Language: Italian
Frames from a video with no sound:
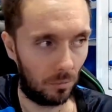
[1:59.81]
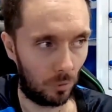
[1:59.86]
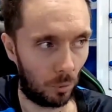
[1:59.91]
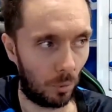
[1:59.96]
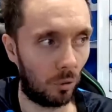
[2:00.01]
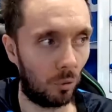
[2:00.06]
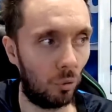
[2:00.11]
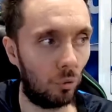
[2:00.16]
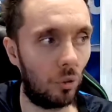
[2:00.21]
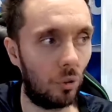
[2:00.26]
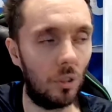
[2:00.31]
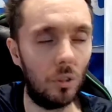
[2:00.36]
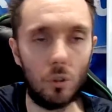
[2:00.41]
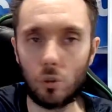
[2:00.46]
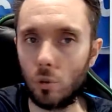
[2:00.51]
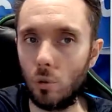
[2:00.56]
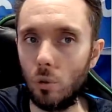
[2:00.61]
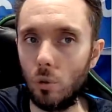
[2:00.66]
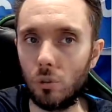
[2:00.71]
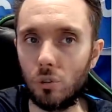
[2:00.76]
soprattutto il
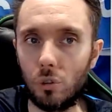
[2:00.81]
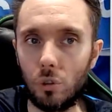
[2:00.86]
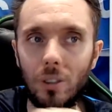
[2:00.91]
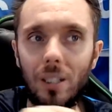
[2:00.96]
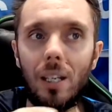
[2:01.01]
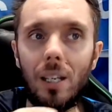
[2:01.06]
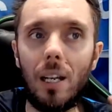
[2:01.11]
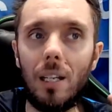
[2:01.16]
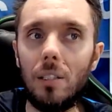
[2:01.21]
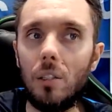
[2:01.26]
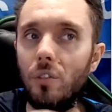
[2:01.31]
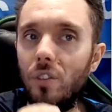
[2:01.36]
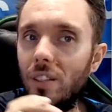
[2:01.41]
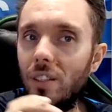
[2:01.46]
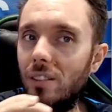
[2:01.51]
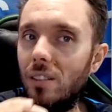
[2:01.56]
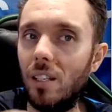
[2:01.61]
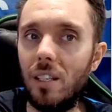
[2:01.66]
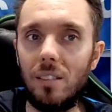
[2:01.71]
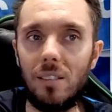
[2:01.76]
discorso della
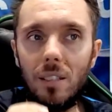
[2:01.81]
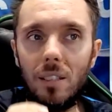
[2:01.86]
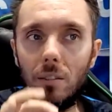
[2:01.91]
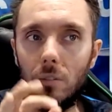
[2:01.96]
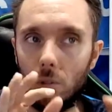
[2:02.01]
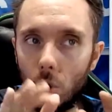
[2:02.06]
difesa che si è